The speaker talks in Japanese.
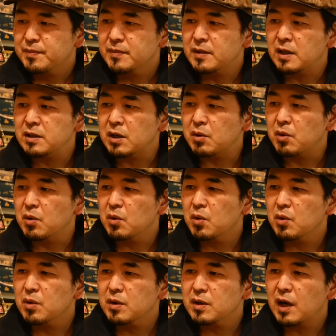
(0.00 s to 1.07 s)
なんだろう
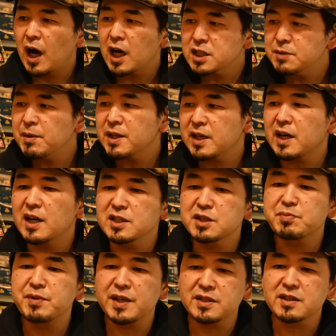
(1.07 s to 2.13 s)
初めて缶
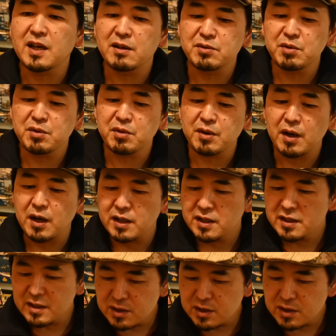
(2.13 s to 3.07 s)
スプレー使う時とか